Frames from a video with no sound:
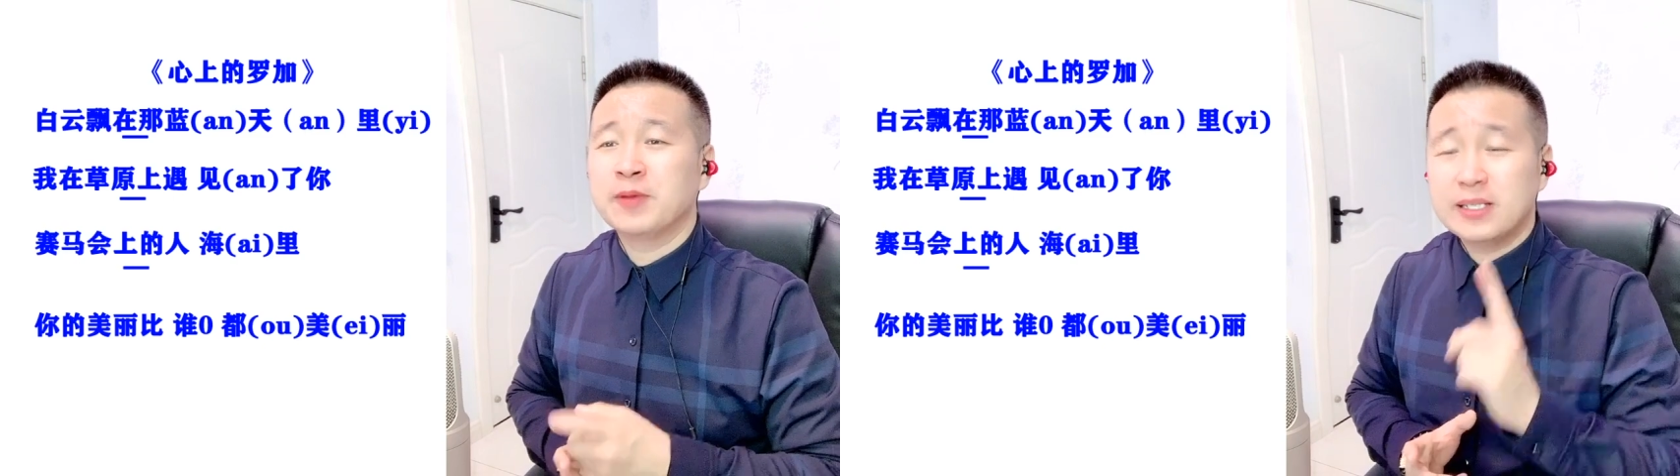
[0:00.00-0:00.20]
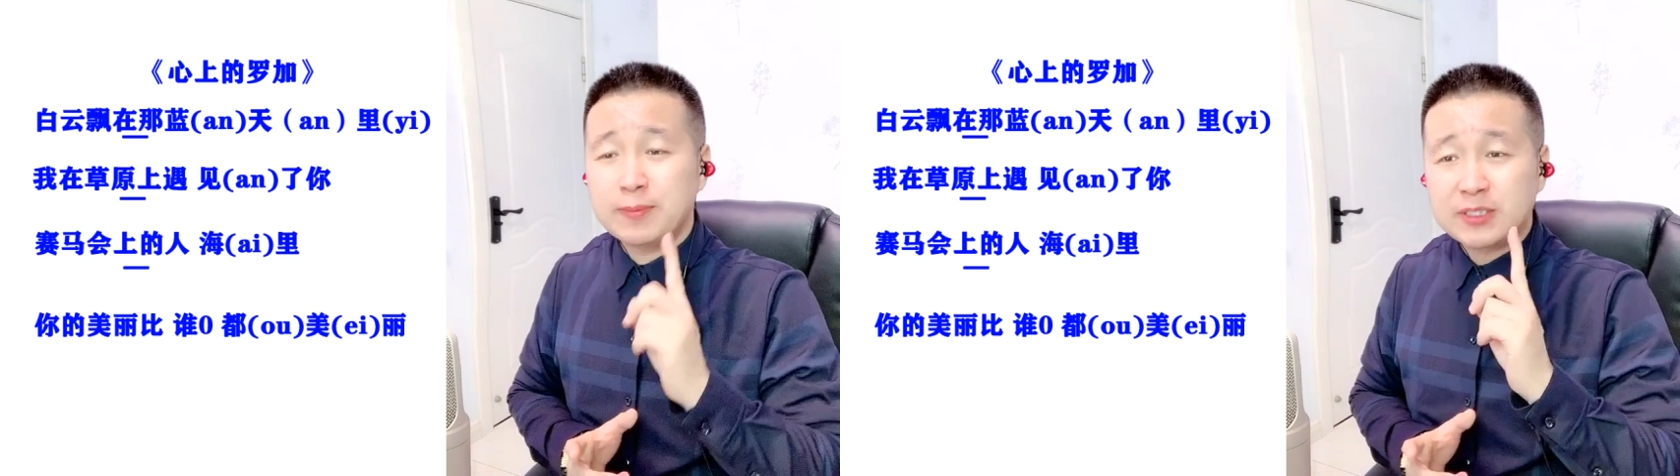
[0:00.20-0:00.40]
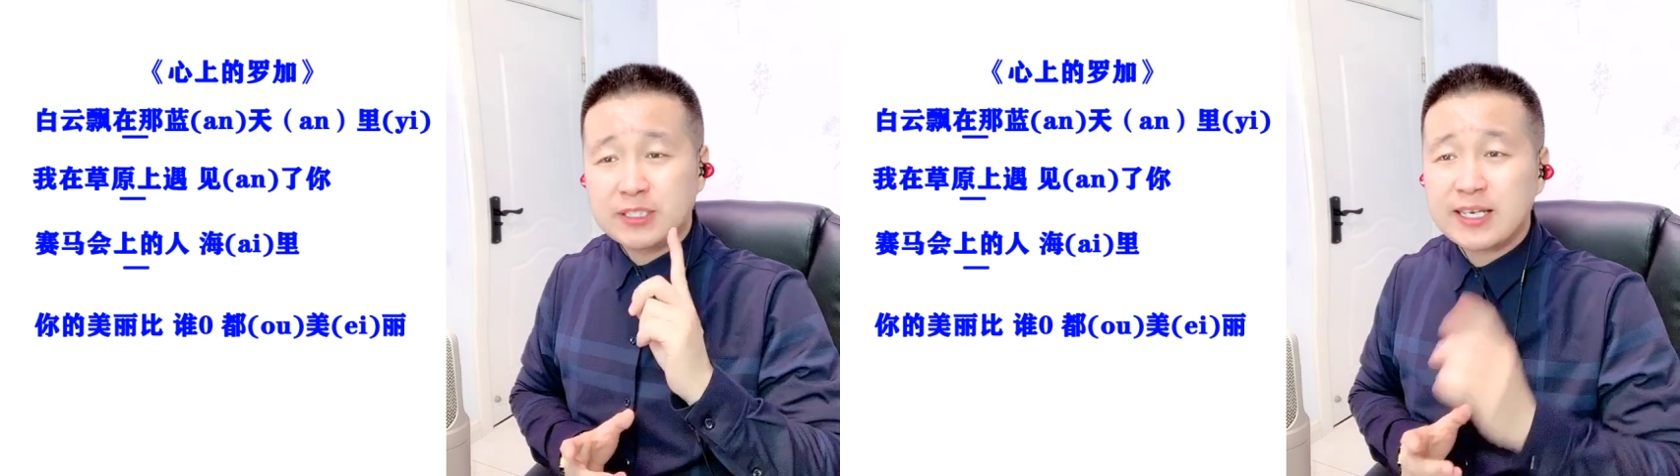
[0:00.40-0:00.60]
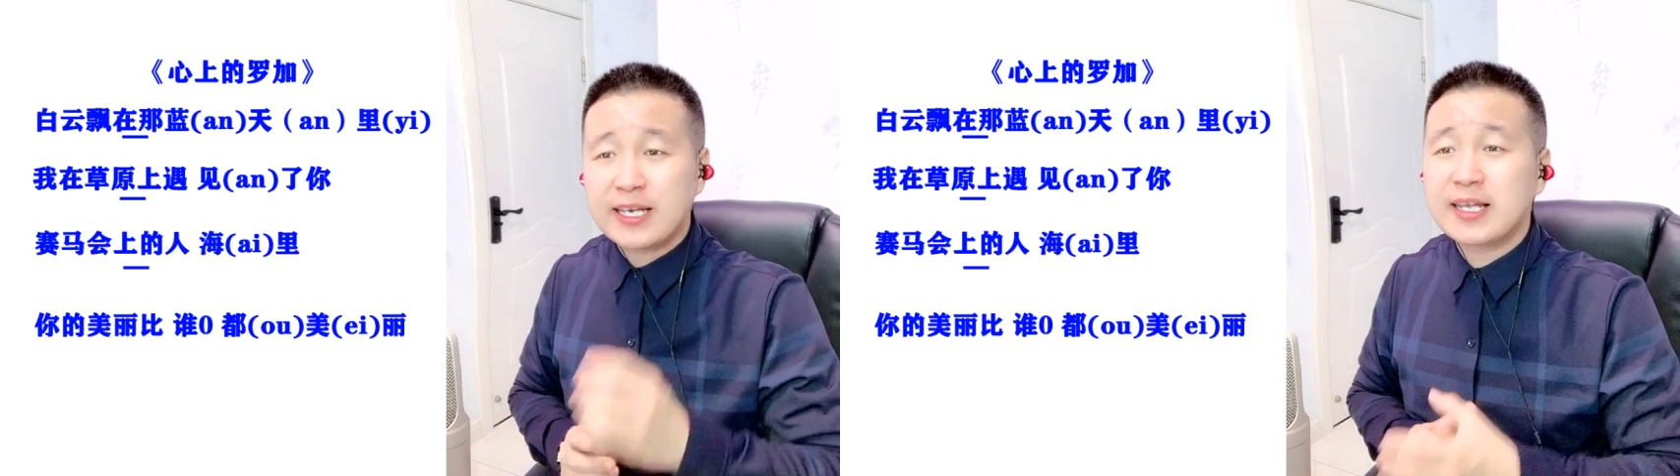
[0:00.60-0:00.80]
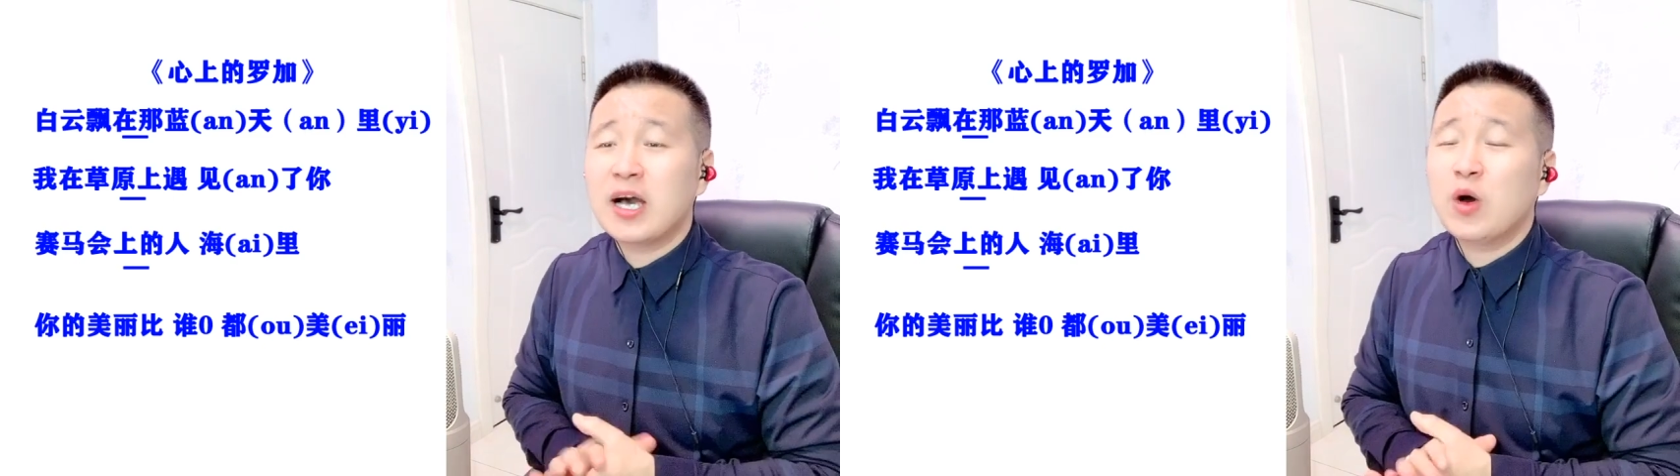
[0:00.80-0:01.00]
那么今
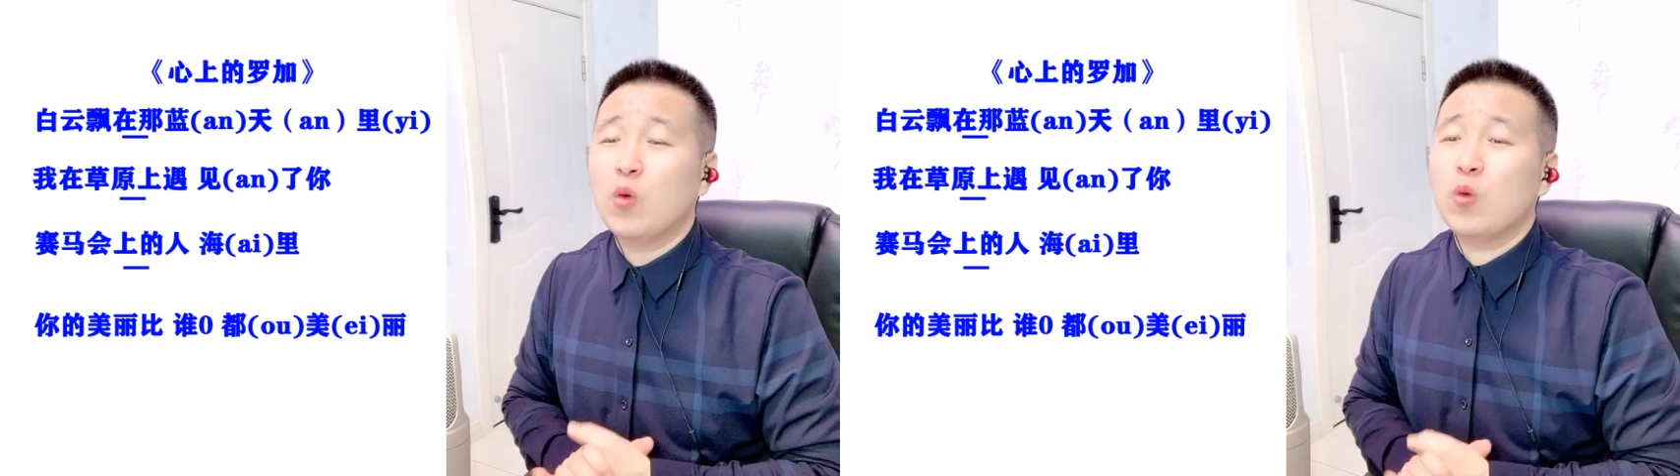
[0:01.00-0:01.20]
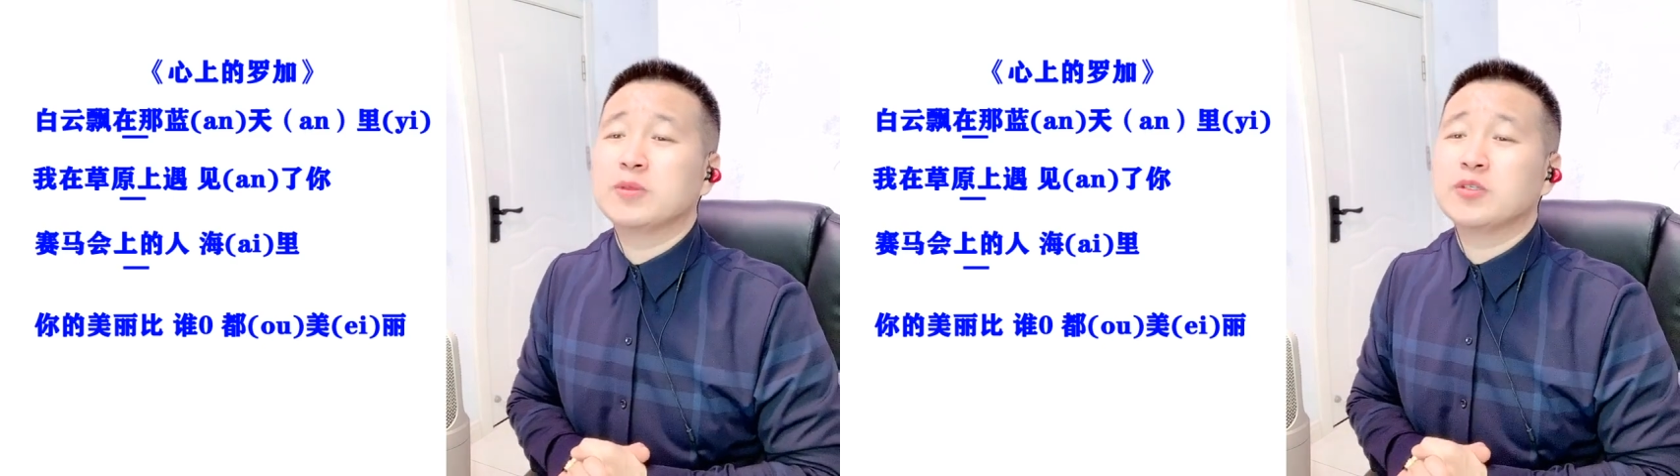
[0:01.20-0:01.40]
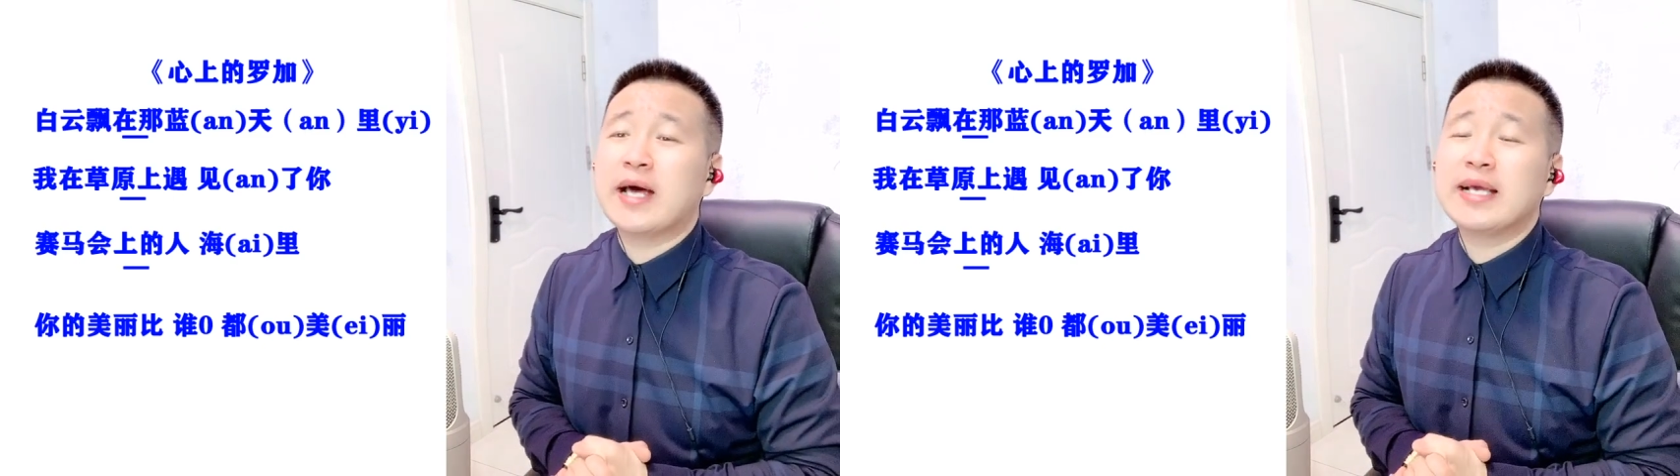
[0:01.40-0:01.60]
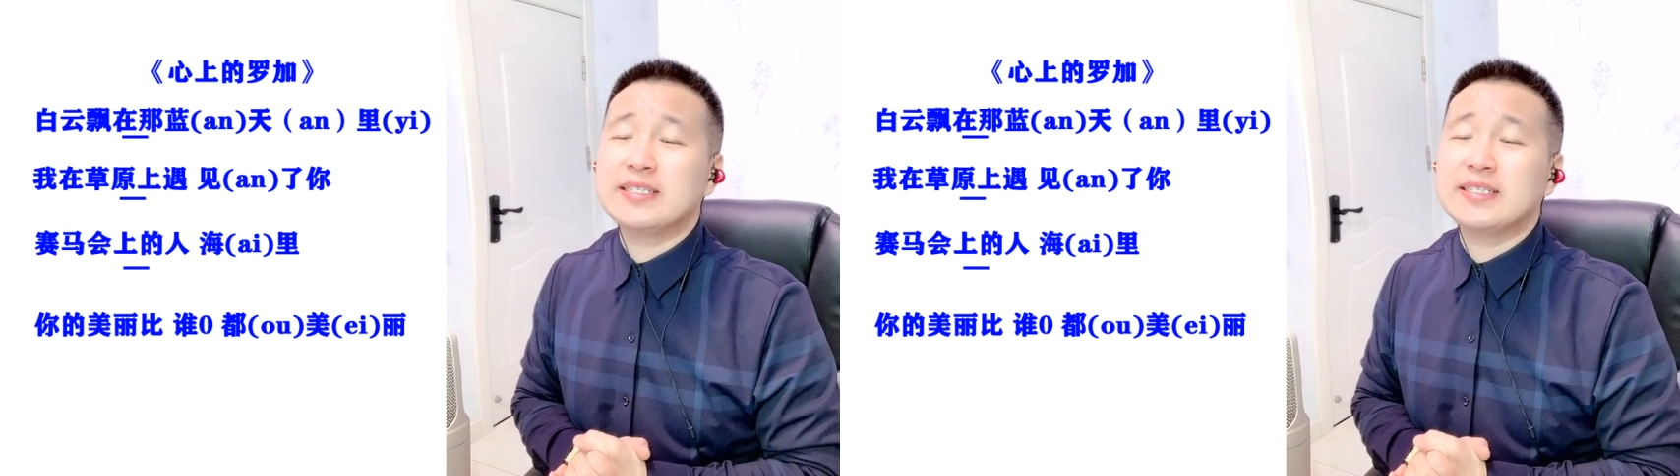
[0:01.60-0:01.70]
天呢，我们就来